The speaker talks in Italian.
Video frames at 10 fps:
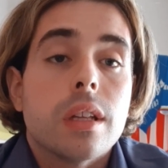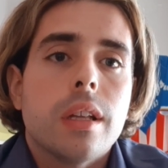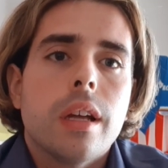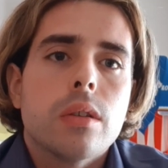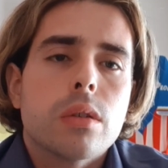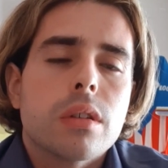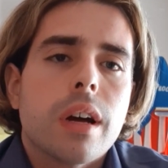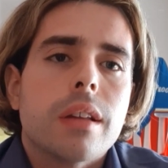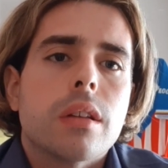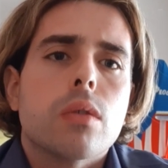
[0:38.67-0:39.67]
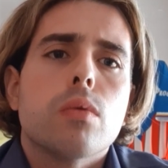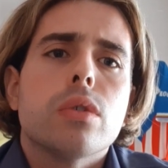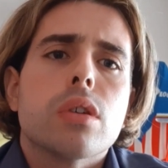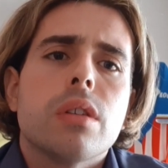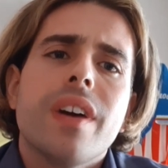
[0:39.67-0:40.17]
che negli anni 80
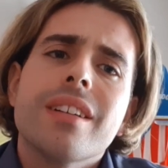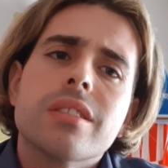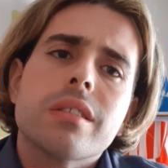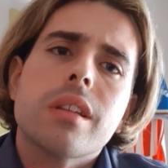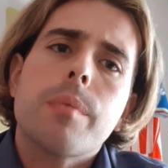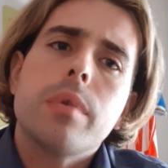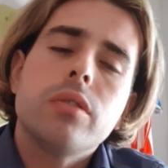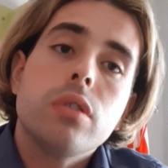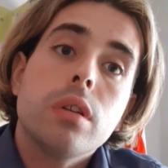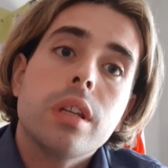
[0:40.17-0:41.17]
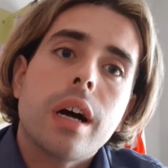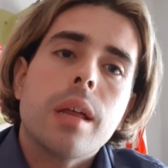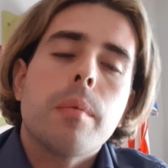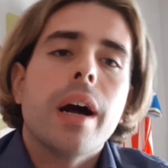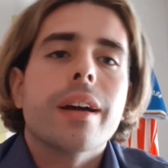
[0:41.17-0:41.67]
conquista diverse tappe del Giro
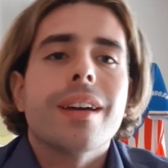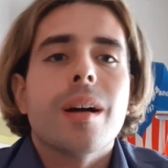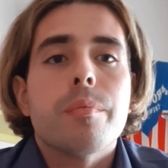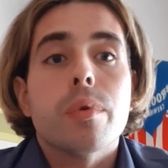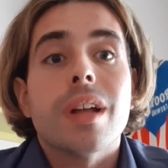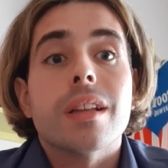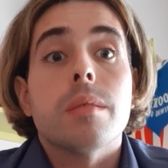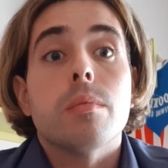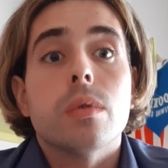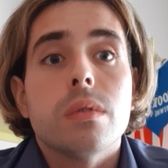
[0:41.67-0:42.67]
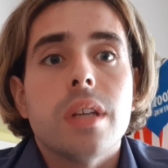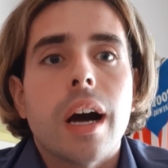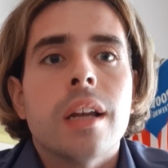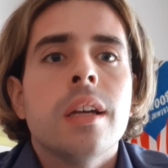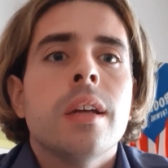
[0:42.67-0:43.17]
d'Italia, ma anche i campionati mondiali